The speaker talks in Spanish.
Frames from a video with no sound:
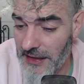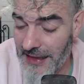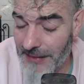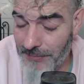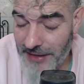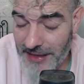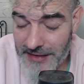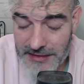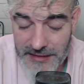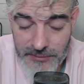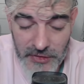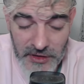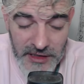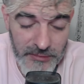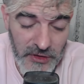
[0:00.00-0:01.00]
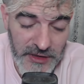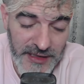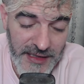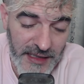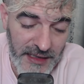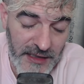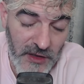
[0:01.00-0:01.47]
Aparte, puede
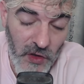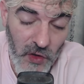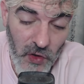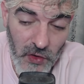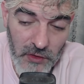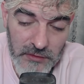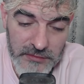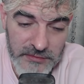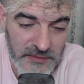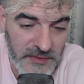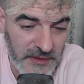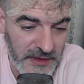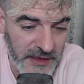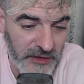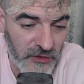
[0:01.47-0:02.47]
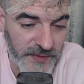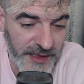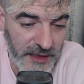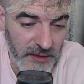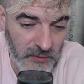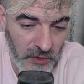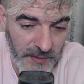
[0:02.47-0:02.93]
aportar gol, que nos
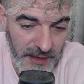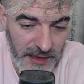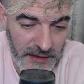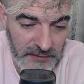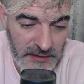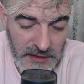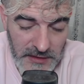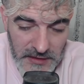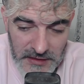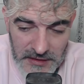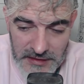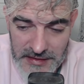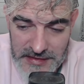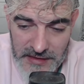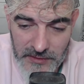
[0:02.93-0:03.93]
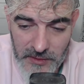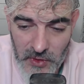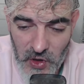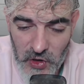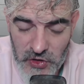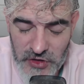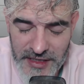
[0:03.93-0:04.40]
viene muy bien. Ya sabemos
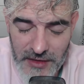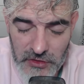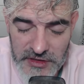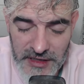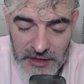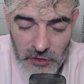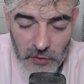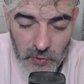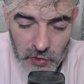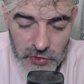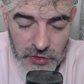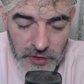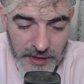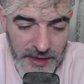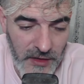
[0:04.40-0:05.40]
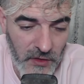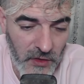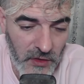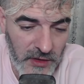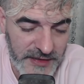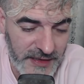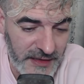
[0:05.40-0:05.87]
que nos está costando mucho hacer
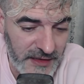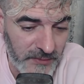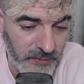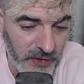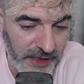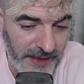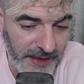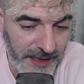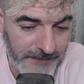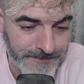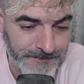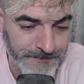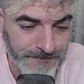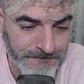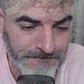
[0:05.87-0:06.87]
gol esta temporada.